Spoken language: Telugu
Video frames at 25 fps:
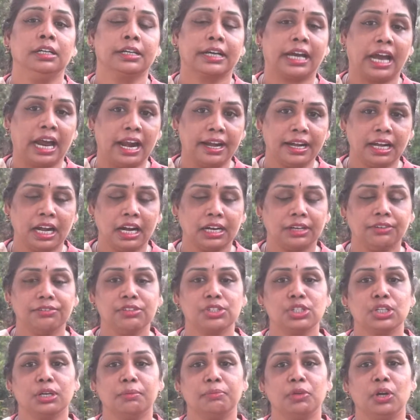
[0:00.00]
కాంట్రాక్ట్
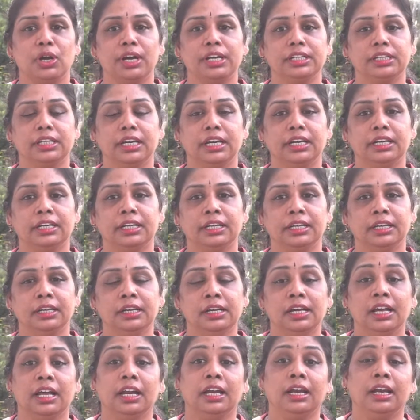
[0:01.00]
విషయంలో అయితే ఏంటి
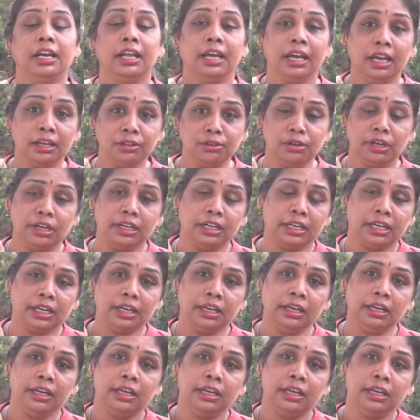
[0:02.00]
లేదు అంటే